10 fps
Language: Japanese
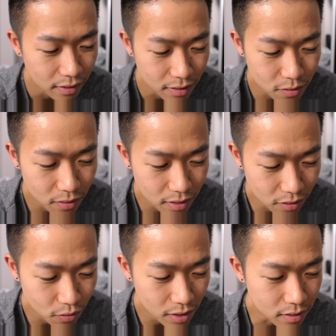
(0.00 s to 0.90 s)
でそれで
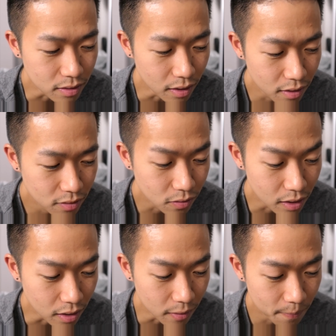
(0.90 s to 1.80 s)
とりあえずねそのだ
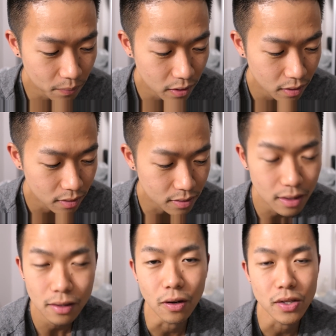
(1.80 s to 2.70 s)
から
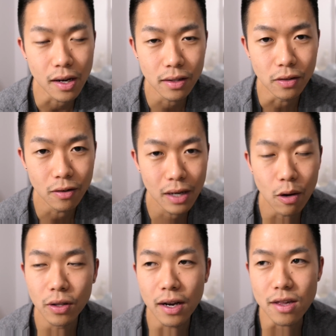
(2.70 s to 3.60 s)
スタンダードが下がるのよ
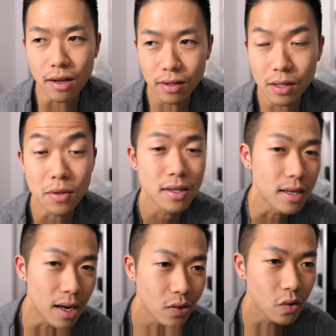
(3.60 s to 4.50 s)
顔だけじゃなくて多分
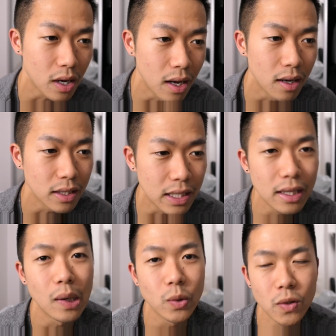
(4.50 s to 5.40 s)
性格とか嫌
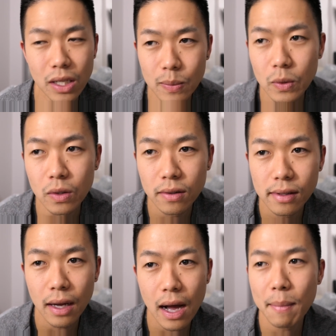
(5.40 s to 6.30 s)
なこととかも
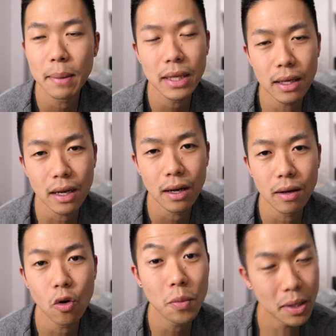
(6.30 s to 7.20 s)
甘めに
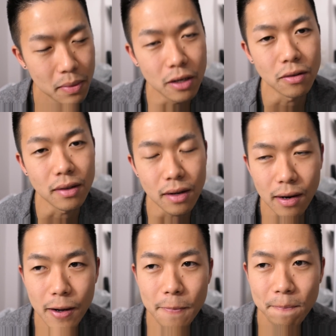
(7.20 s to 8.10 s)
多めに見るようになるか
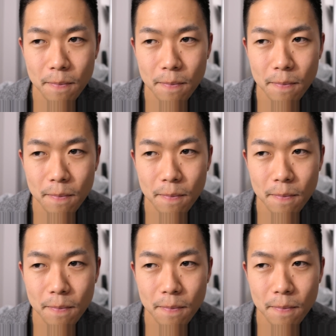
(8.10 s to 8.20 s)
ら